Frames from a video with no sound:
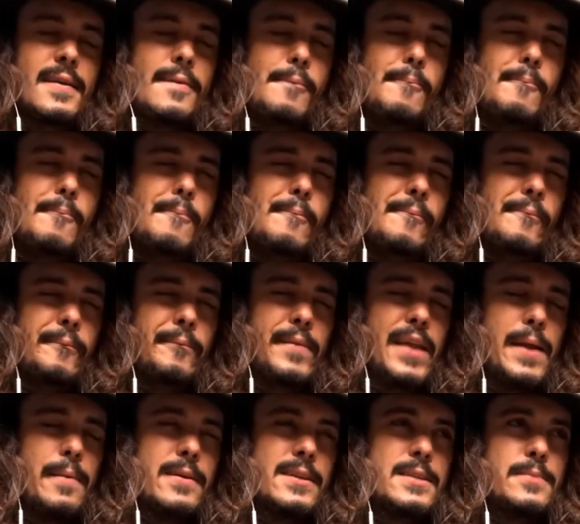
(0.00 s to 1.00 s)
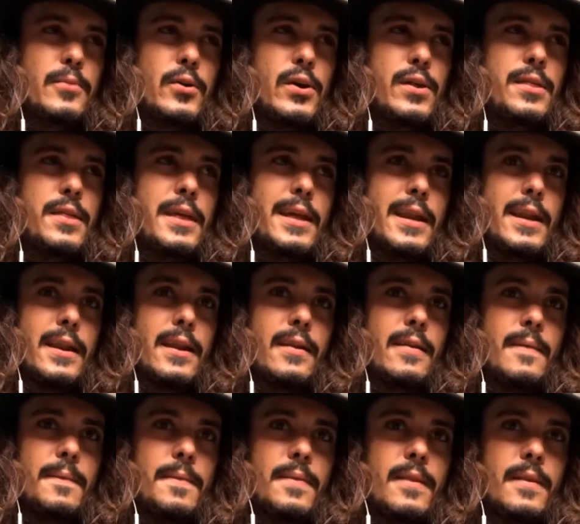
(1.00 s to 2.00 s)
Mm, ¿Qué más te puedo decir?
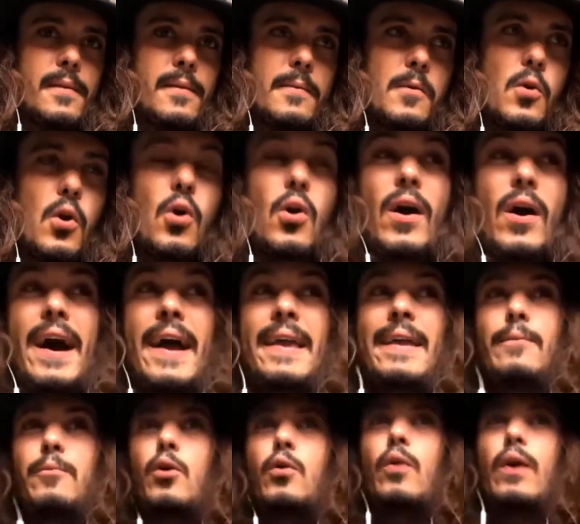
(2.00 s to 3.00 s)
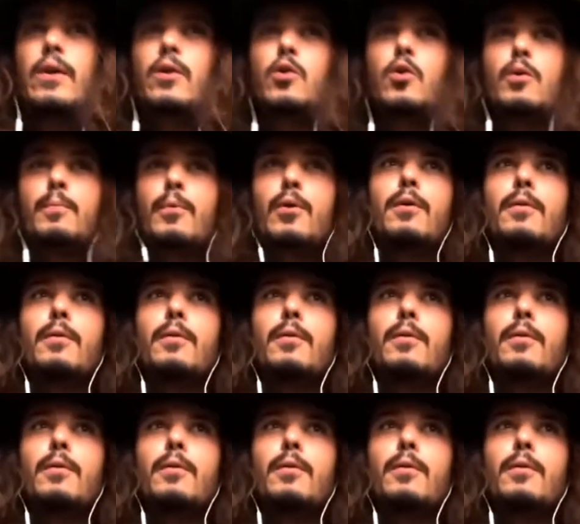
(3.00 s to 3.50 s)
Luego hay, bueno, hay un grupo